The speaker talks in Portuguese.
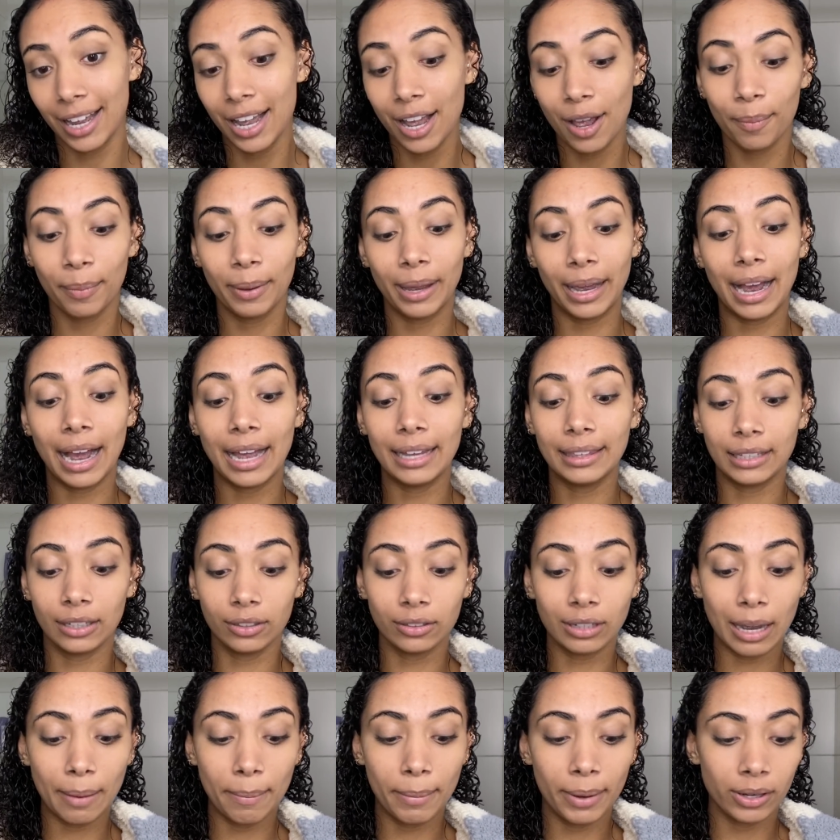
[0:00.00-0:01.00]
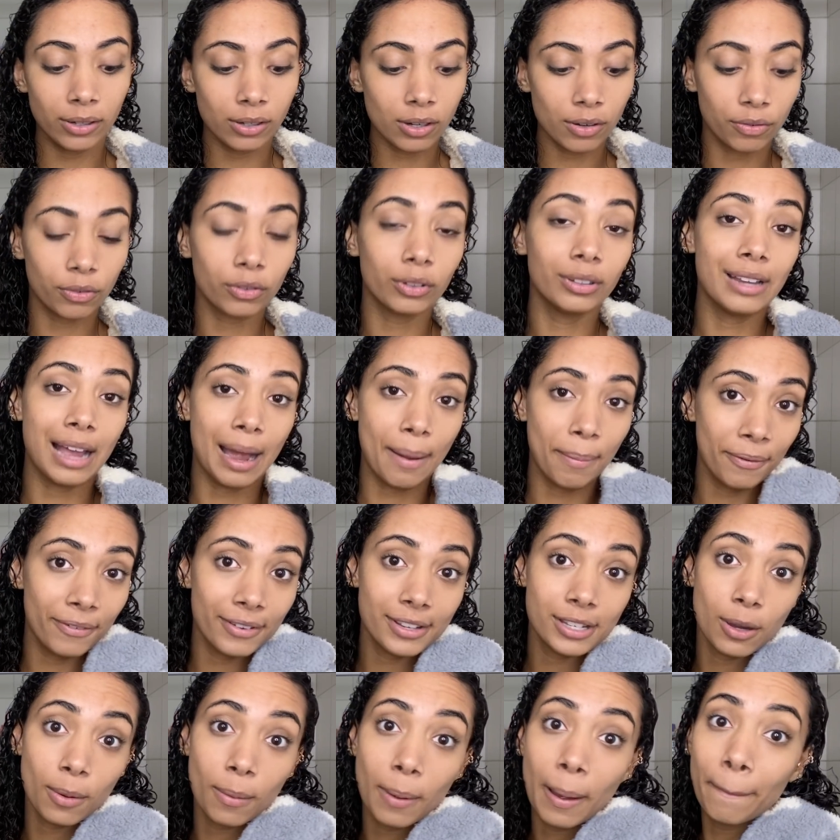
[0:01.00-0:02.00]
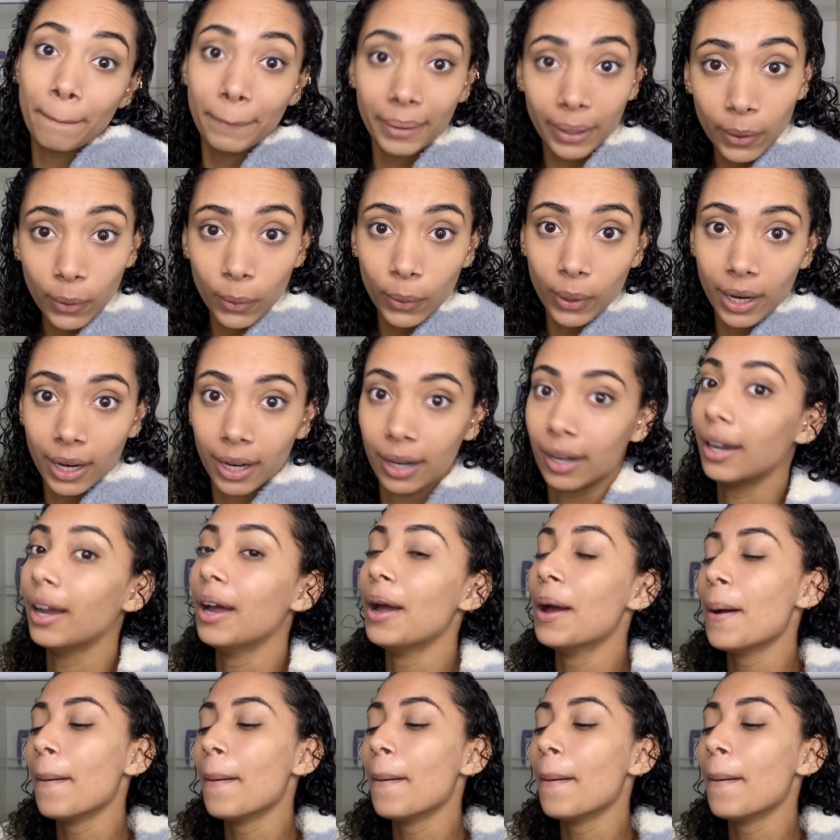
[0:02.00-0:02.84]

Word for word: Porque cai tanto cabelo que eu fico, dá pra fazer uma peruca.